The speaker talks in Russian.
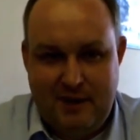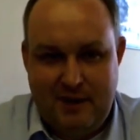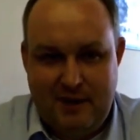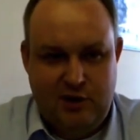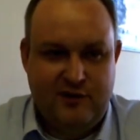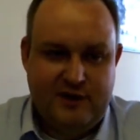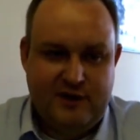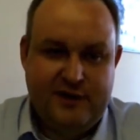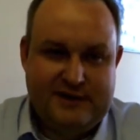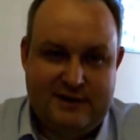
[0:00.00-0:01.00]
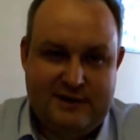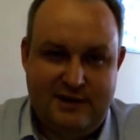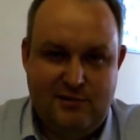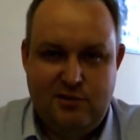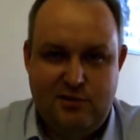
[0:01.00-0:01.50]
Кто-то говорит, давайте
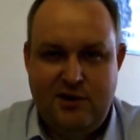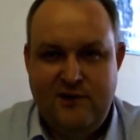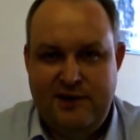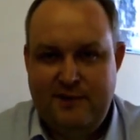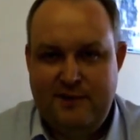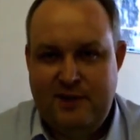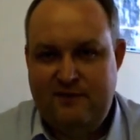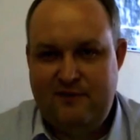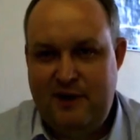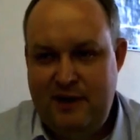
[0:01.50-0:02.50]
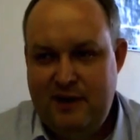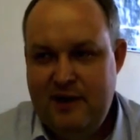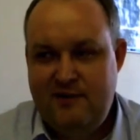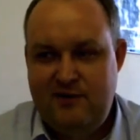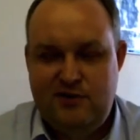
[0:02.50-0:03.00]
сделаем, кто-то говорит, типа, отвали.
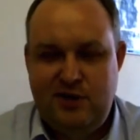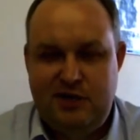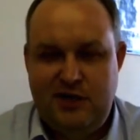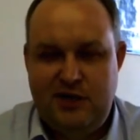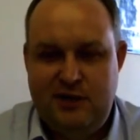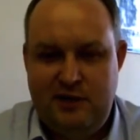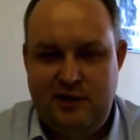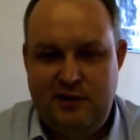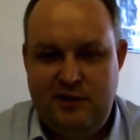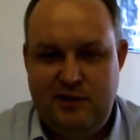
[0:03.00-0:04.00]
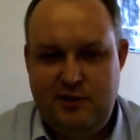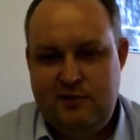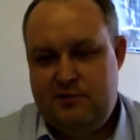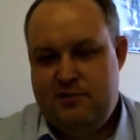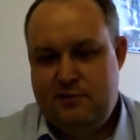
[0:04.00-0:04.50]
В результате они делают,
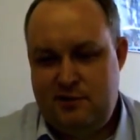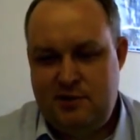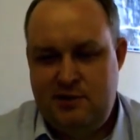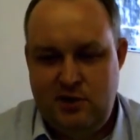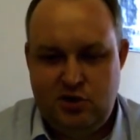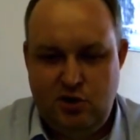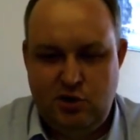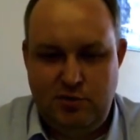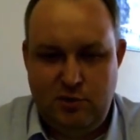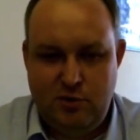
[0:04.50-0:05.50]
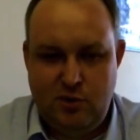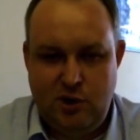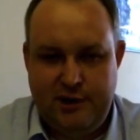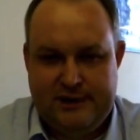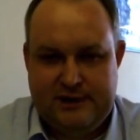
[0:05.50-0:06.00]
э, и, и что-то
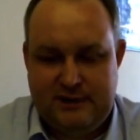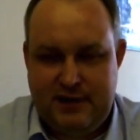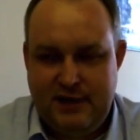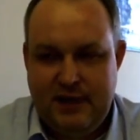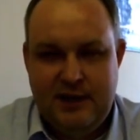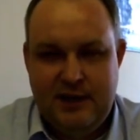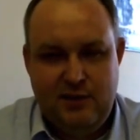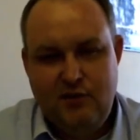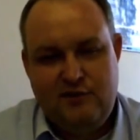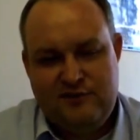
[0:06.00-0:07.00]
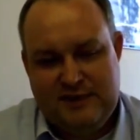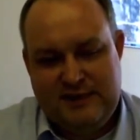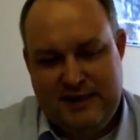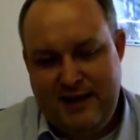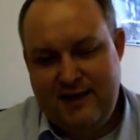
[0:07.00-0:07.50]
получается, да. Но вот
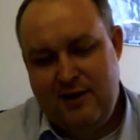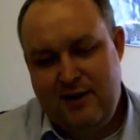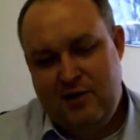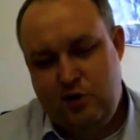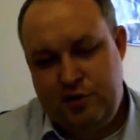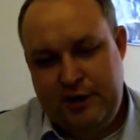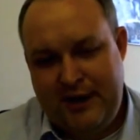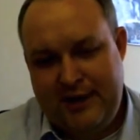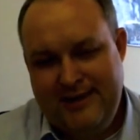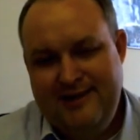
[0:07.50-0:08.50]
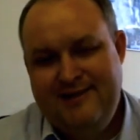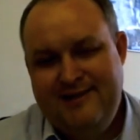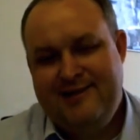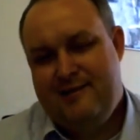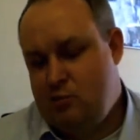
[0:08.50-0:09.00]
всегда кто-то один,
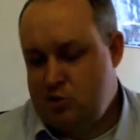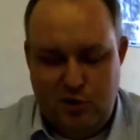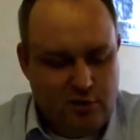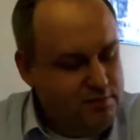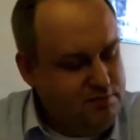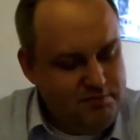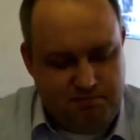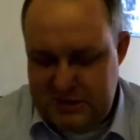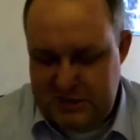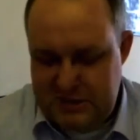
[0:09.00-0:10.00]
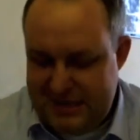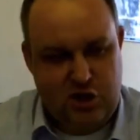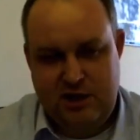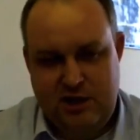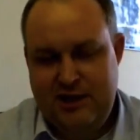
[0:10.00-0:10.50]
может быть, он
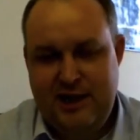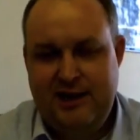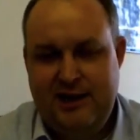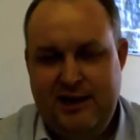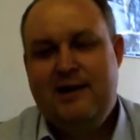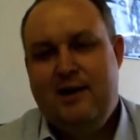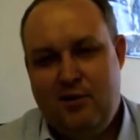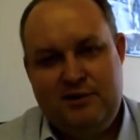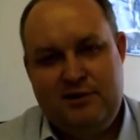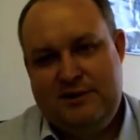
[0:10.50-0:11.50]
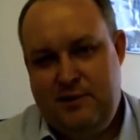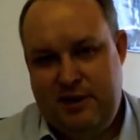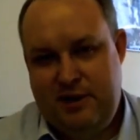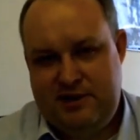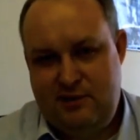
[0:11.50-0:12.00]
бесконечно гениален, он
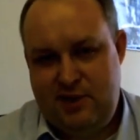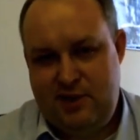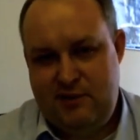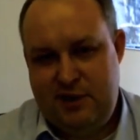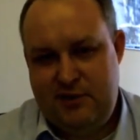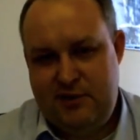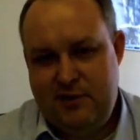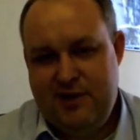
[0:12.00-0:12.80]
собирает свою команду.